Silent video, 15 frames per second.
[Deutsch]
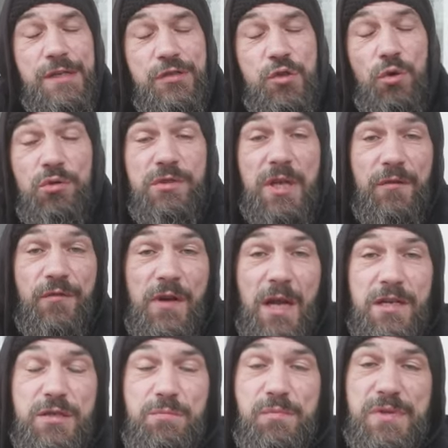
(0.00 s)
So, und der
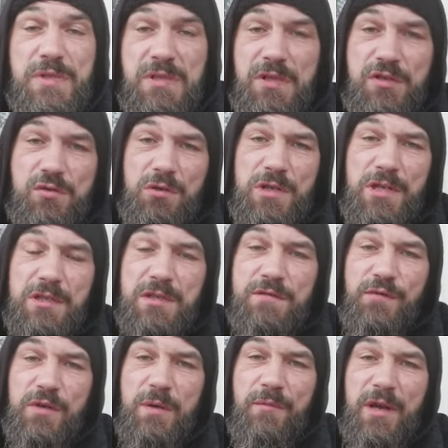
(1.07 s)
vielleicht ein bisschen isoliert ist
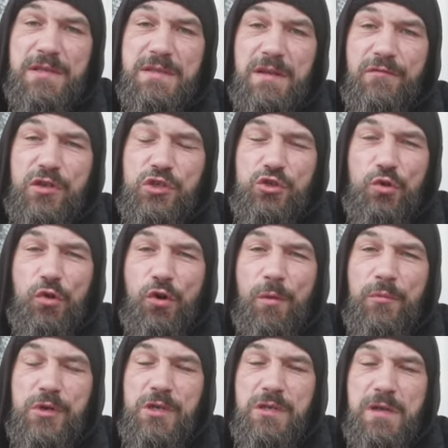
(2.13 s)
von dem Rest der
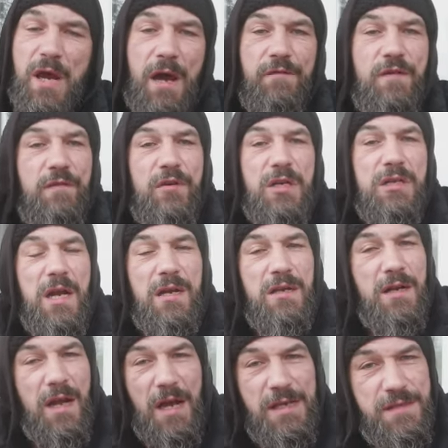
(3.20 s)
Wingchun-Community, einfach weil er in
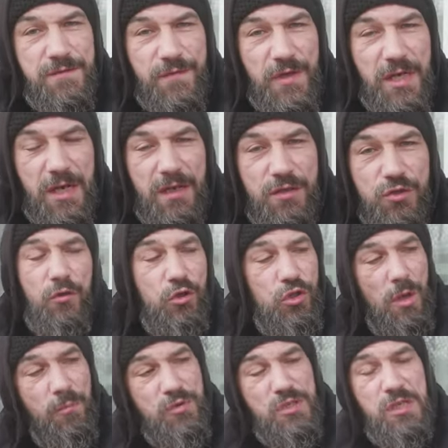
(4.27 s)
anderen Kreisen verkehrt. Wenn
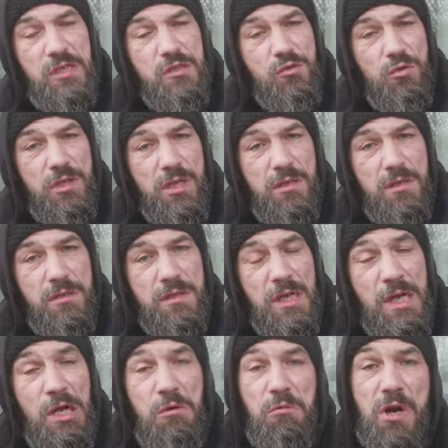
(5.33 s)
der ein bisschen isoliert ist,
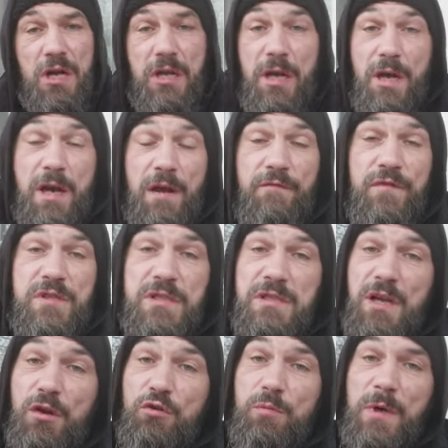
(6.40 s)
kann er ja kein Wissen
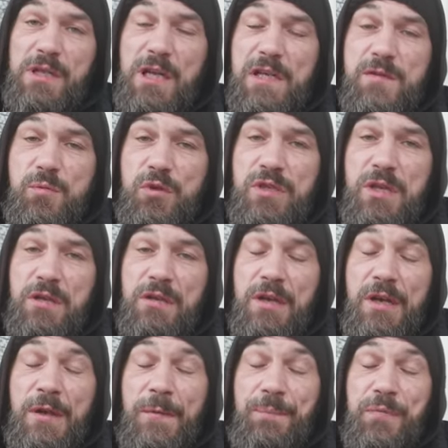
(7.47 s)
darüber transportieren.
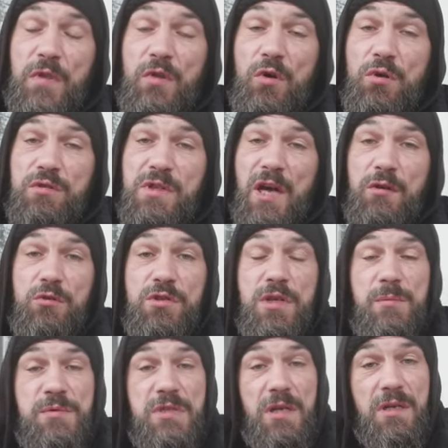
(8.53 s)
So, und dadurch
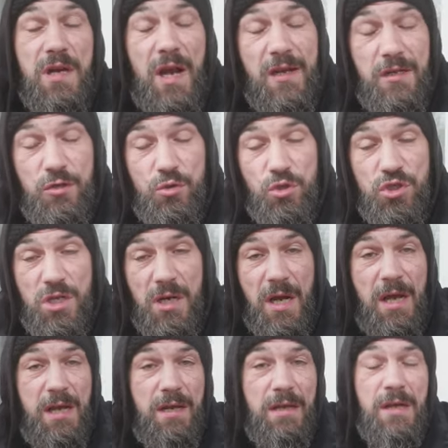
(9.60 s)
gibt es dann keine
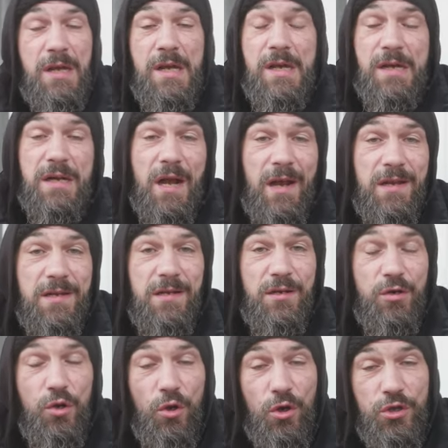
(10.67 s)
Tuschelei, keine
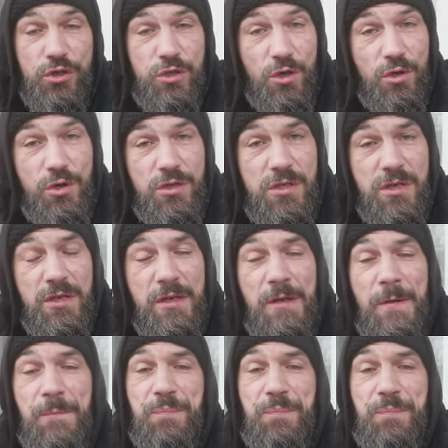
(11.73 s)
Gerüchteküche,